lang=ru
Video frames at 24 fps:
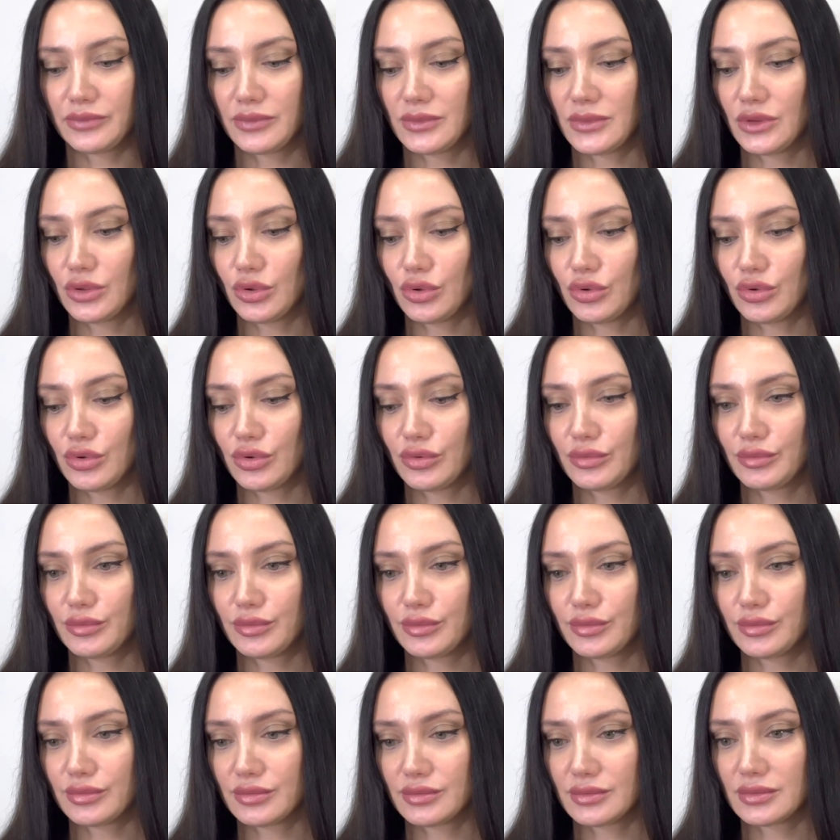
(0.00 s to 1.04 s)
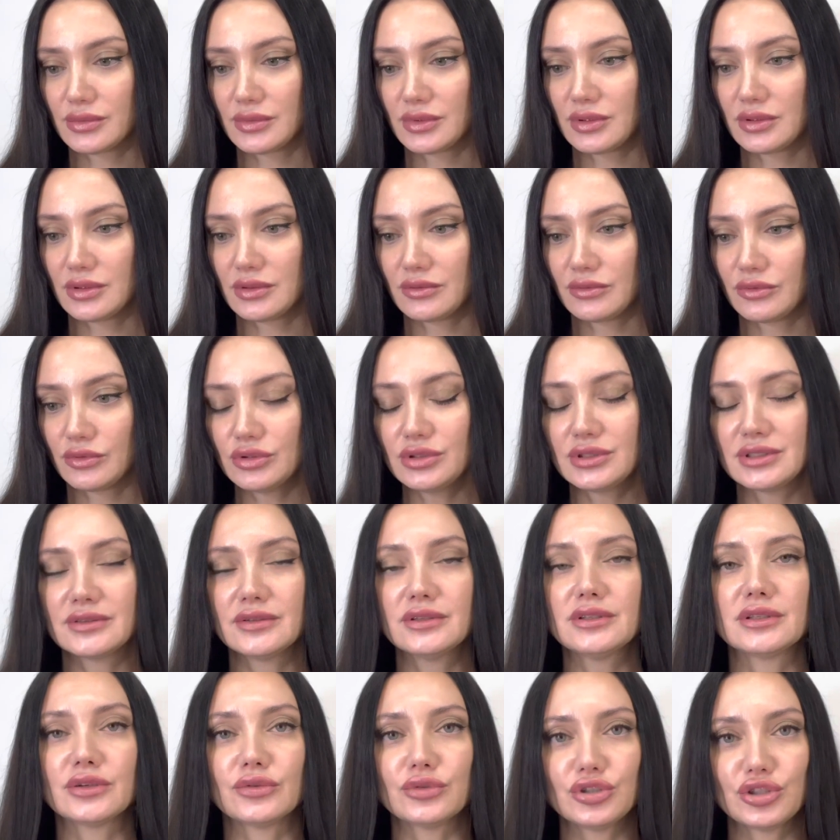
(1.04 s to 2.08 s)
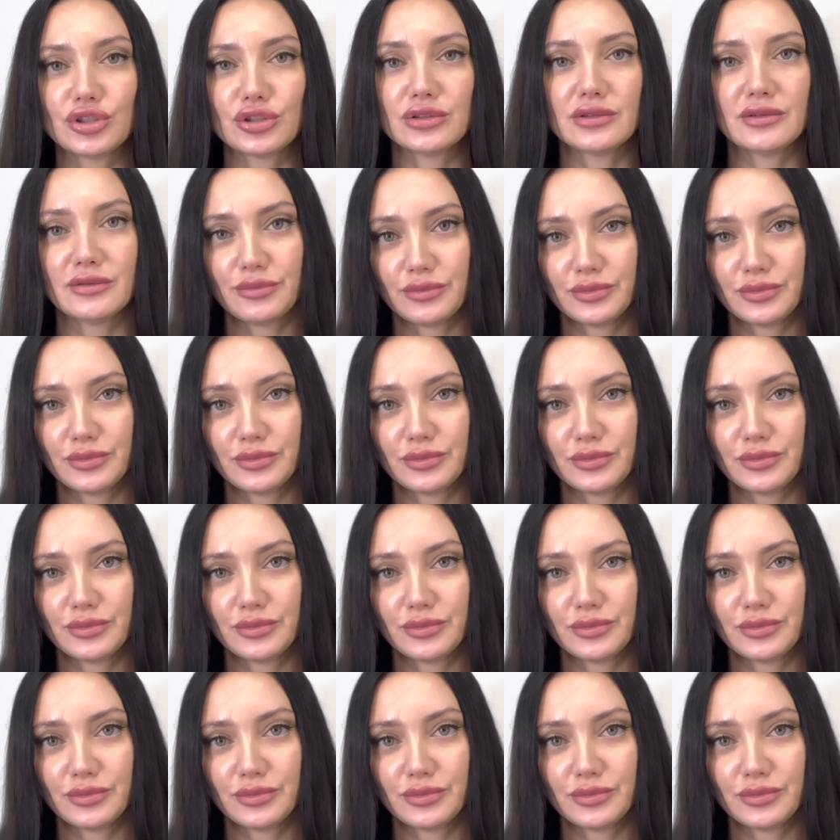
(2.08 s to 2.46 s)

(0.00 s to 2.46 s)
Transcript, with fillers: Но он действительно очень,